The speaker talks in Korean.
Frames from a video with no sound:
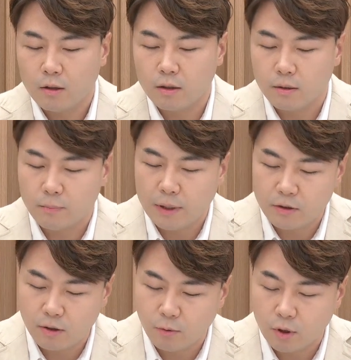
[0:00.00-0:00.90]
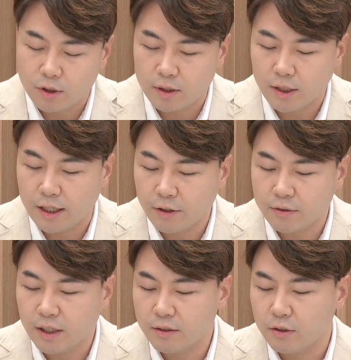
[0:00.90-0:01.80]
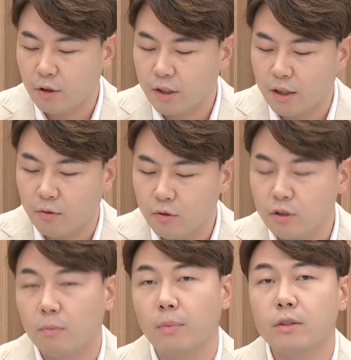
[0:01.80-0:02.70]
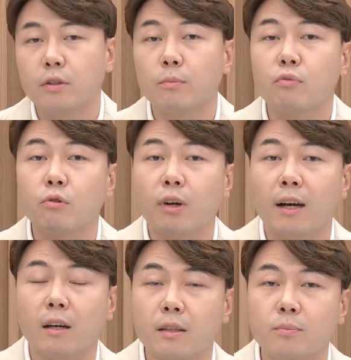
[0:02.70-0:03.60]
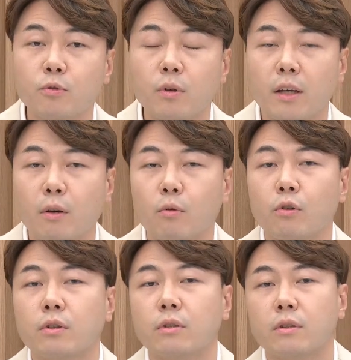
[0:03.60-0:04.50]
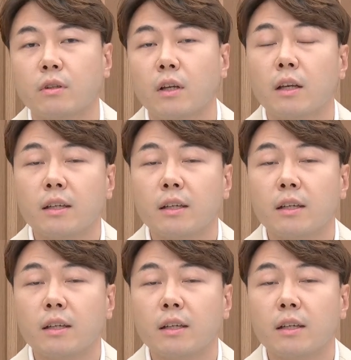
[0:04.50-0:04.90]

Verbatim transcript: 그 배터리 원자재 가격 상승 영향으로 전반적인 물가가 급속하게 오르는지